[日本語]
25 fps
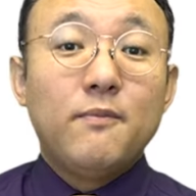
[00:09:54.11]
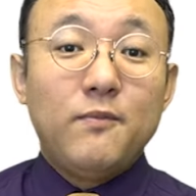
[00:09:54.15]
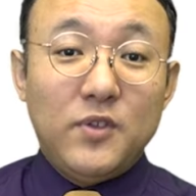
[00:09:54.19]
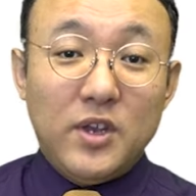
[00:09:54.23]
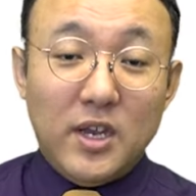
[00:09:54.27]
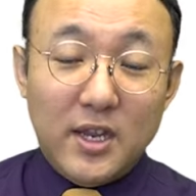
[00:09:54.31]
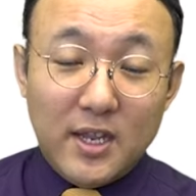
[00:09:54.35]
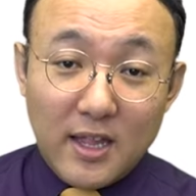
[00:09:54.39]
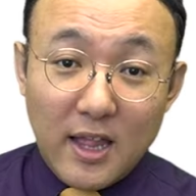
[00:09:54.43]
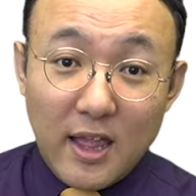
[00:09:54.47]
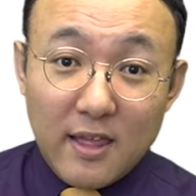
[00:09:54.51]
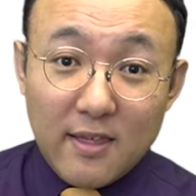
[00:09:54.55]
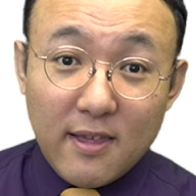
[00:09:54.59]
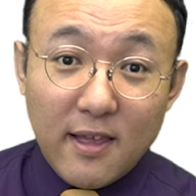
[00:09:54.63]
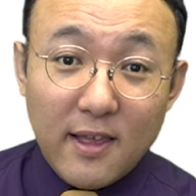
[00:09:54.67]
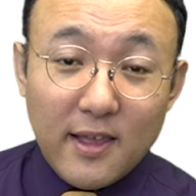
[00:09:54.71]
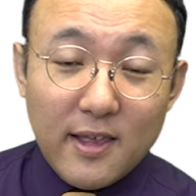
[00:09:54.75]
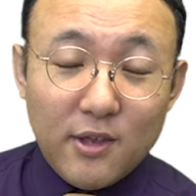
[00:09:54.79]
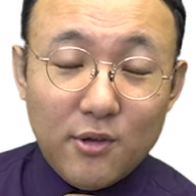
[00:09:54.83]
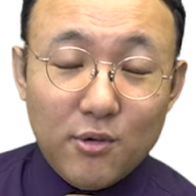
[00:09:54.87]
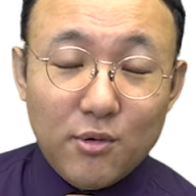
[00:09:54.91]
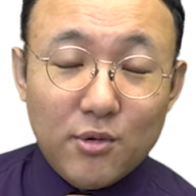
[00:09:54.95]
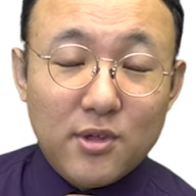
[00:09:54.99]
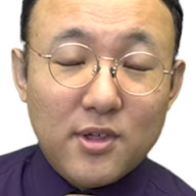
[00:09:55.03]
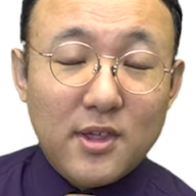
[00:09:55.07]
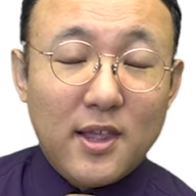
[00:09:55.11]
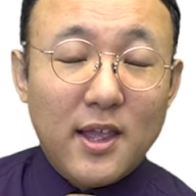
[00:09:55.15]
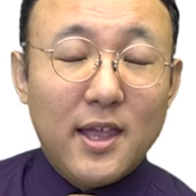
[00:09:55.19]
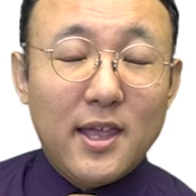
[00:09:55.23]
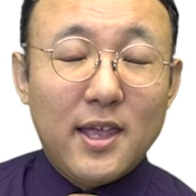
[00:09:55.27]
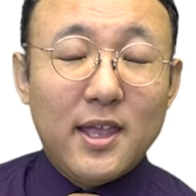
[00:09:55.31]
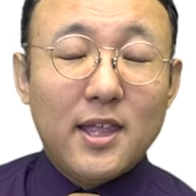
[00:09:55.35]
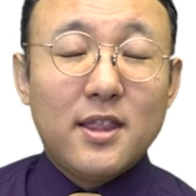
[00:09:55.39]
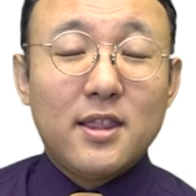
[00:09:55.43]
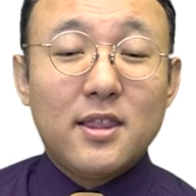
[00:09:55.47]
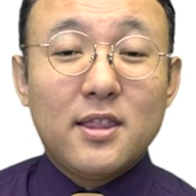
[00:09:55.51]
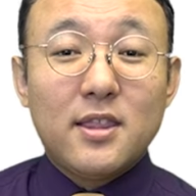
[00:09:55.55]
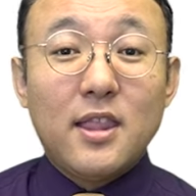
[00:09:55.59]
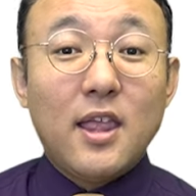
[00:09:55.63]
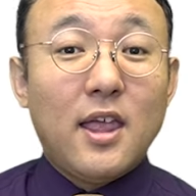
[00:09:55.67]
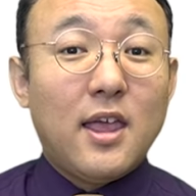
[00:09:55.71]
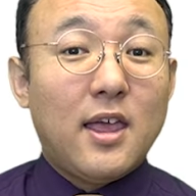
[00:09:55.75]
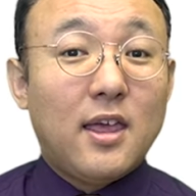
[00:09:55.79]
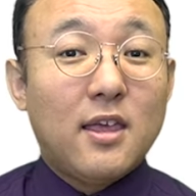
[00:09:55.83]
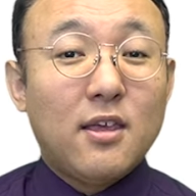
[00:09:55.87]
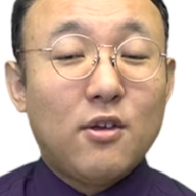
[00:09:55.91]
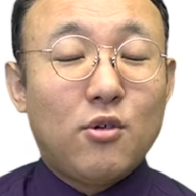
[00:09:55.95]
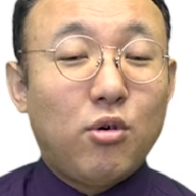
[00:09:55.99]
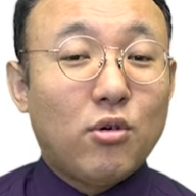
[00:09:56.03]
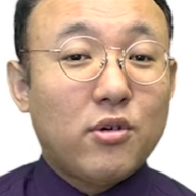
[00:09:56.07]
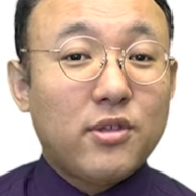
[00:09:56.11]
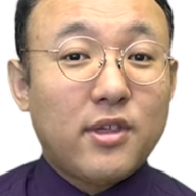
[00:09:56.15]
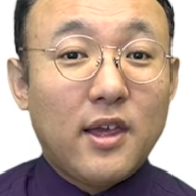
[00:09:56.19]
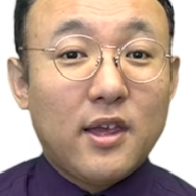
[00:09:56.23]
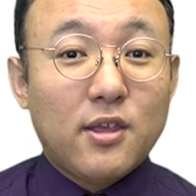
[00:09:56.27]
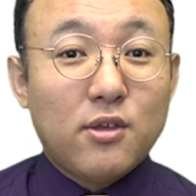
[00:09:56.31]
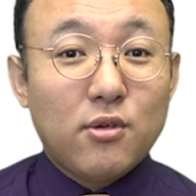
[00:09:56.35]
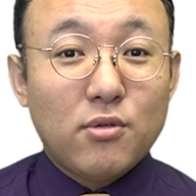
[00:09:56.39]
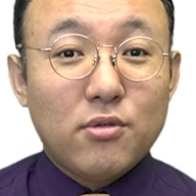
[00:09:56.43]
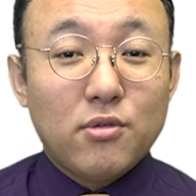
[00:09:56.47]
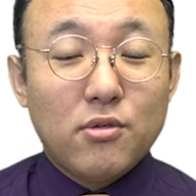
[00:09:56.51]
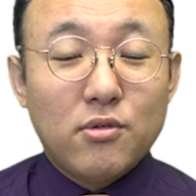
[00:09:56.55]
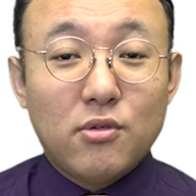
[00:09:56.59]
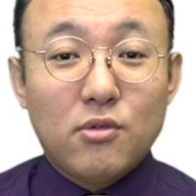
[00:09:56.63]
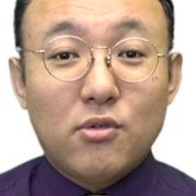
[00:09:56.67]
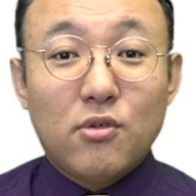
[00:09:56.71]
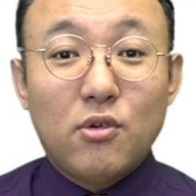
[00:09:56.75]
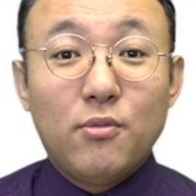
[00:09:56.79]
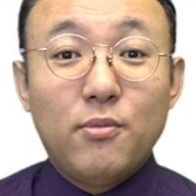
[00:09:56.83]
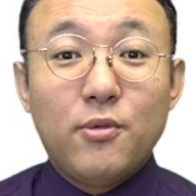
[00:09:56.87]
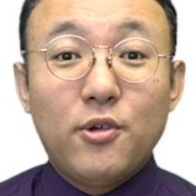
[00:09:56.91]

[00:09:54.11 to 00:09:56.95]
リデザインをしていって国際競争力を